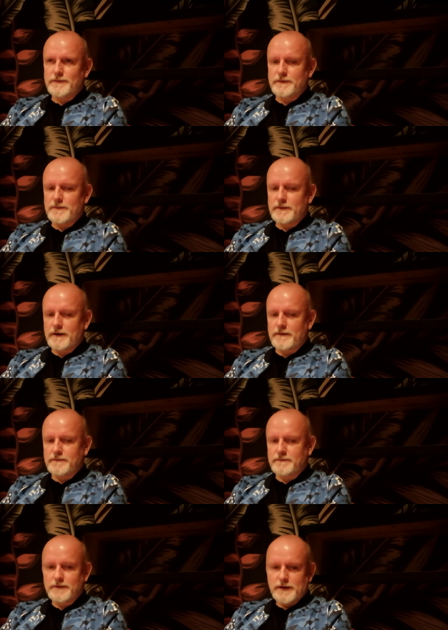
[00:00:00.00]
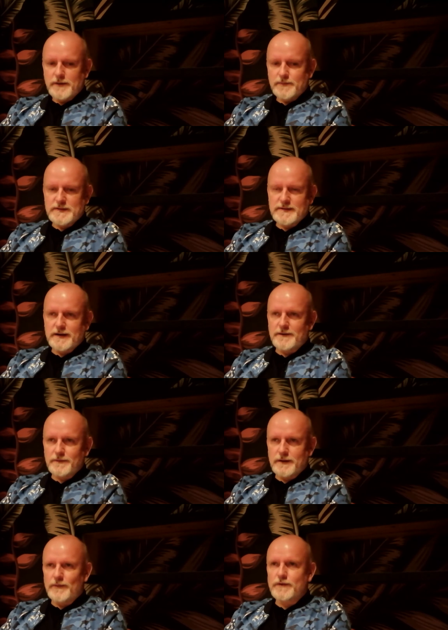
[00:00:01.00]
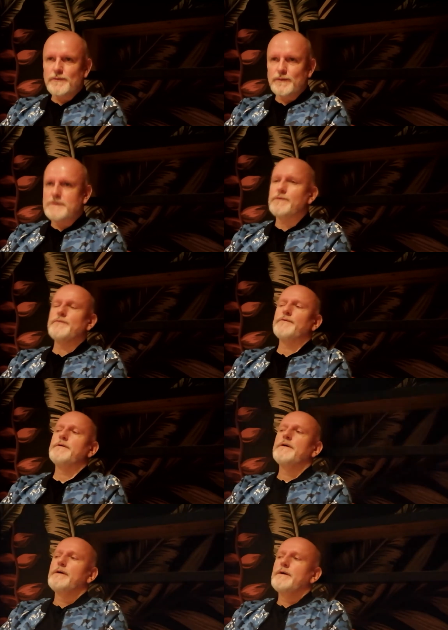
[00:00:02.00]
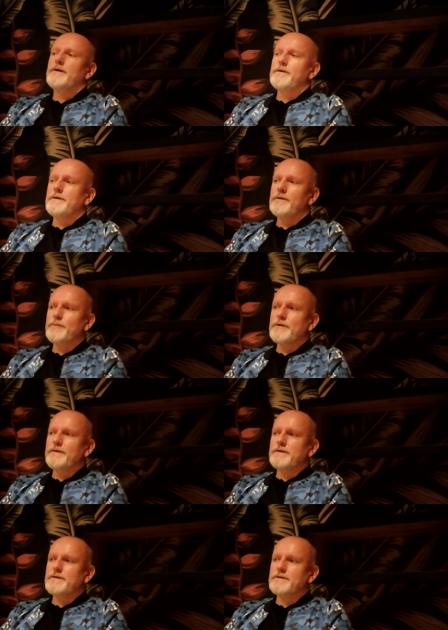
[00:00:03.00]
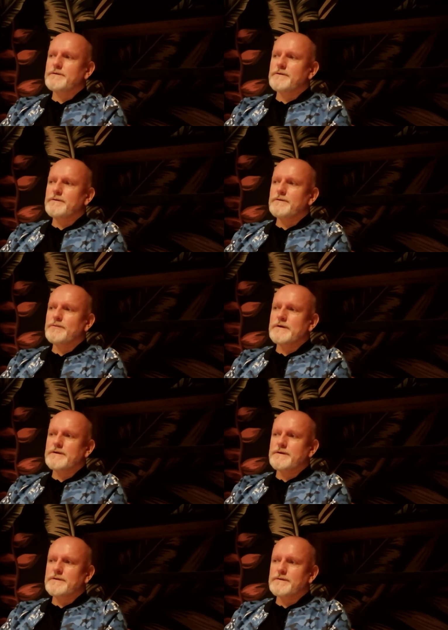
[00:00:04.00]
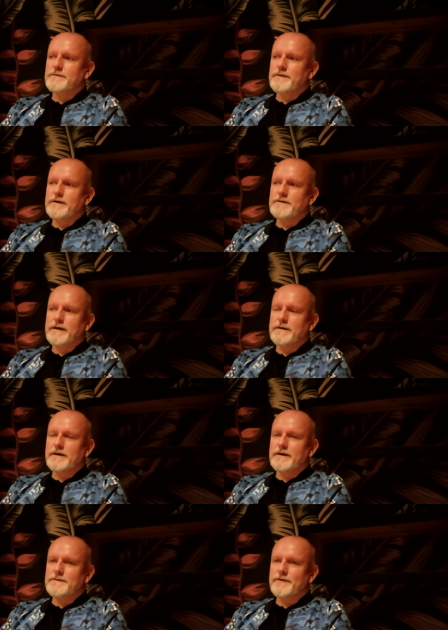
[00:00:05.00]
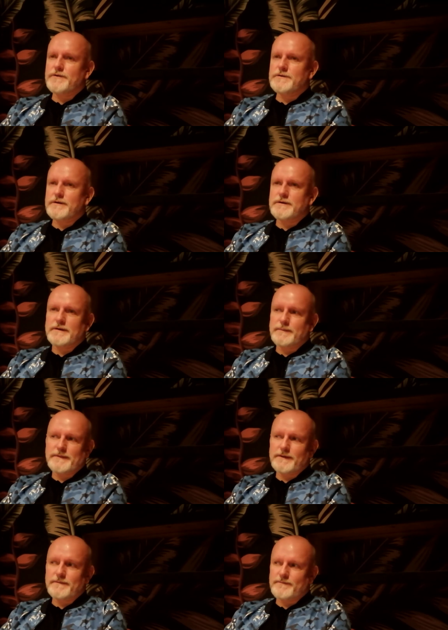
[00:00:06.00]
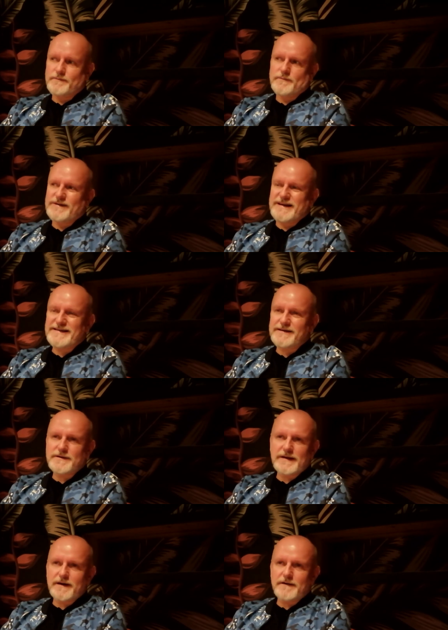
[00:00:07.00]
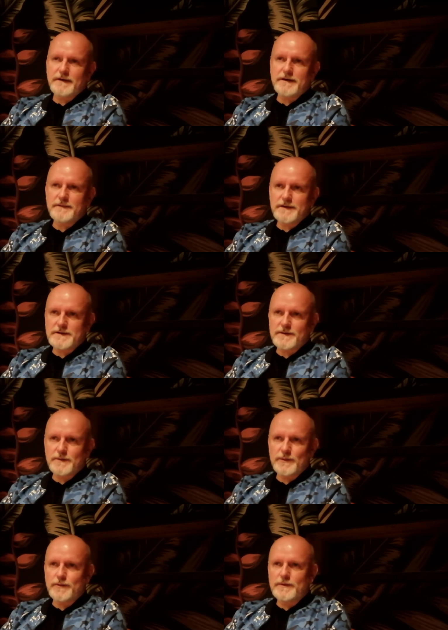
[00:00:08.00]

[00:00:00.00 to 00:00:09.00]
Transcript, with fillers: był taką przystanią dla młodych muzyków, ponieważ przez os, wiele ostatnich lat swojego życia tak naprawdę często z Krakowa nie wyjeżdżał, nie był,